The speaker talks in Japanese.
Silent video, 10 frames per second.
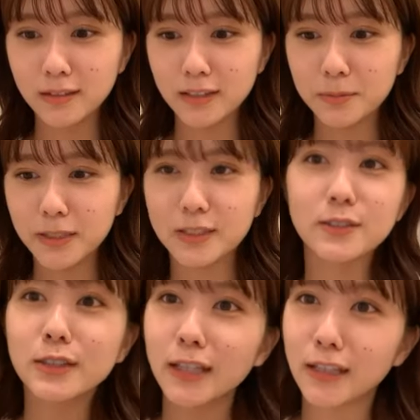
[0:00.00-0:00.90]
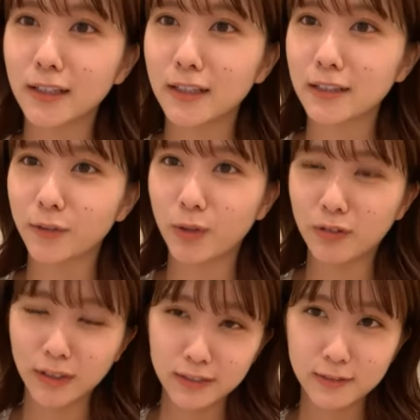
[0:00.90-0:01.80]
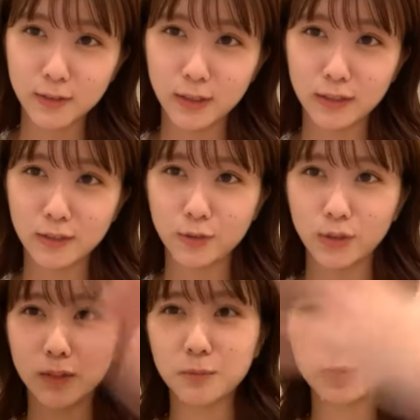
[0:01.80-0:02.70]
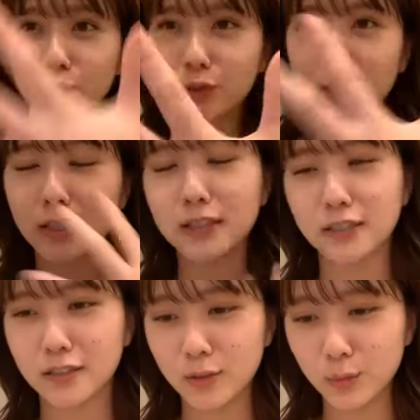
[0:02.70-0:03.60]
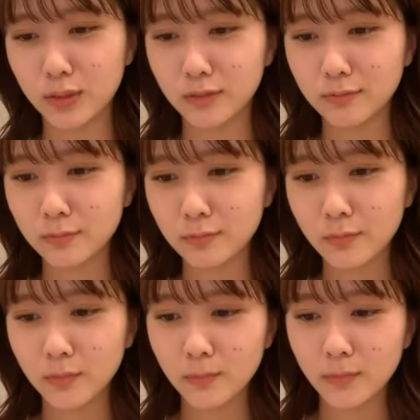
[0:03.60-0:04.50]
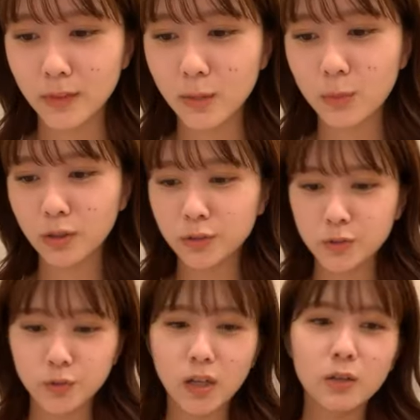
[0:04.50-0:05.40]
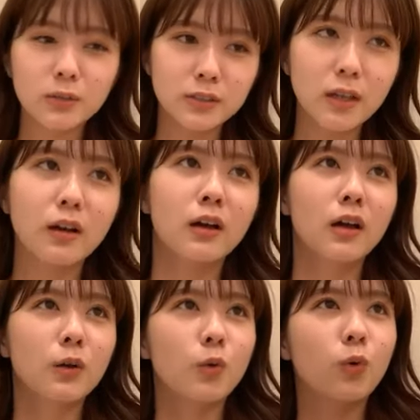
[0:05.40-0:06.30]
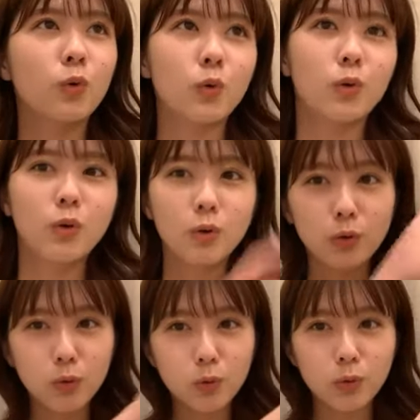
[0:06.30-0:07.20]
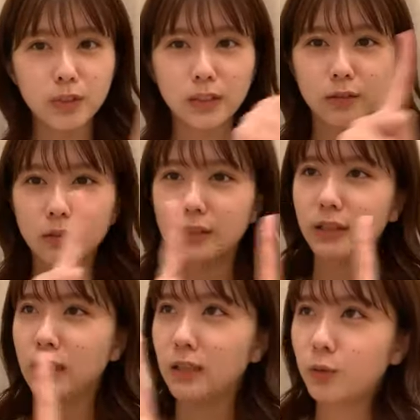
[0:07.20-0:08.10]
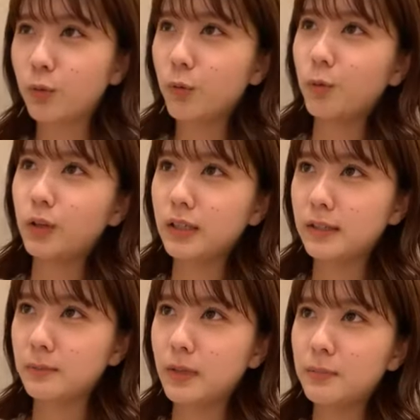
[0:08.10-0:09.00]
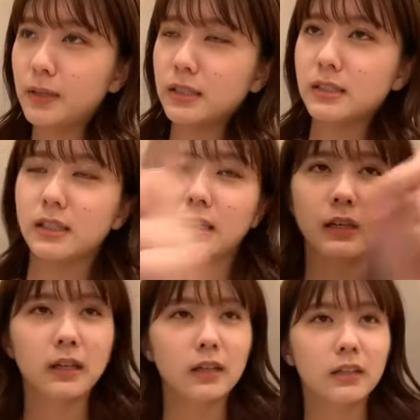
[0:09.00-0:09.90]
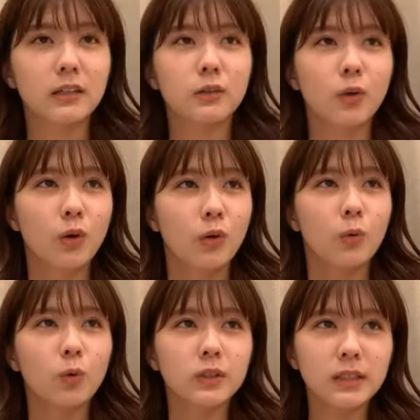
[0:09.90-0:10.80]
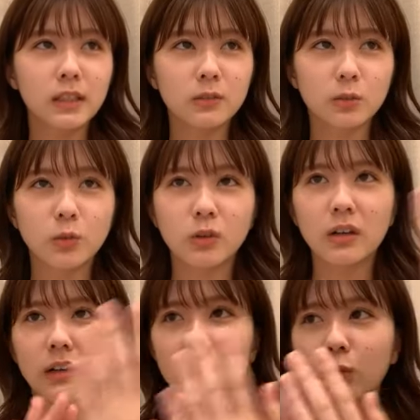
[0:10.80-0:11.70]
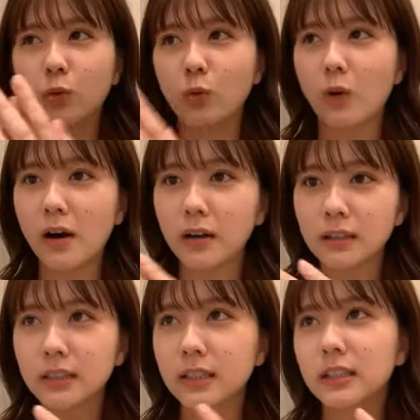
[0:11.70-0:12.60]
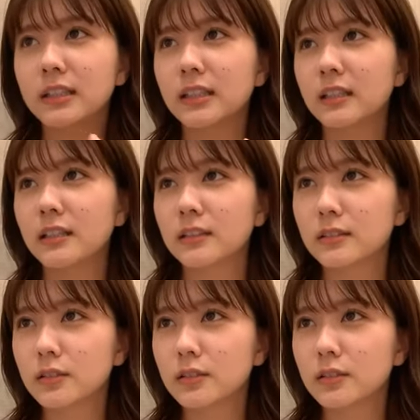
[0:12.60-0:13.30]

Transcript: 喋り続けてたりとか笑い続けてる時にプツって切れちゃった時でも握手会はさこうこう来てくれてこうバイバイしてだけどこう来たとこからこう剥がされて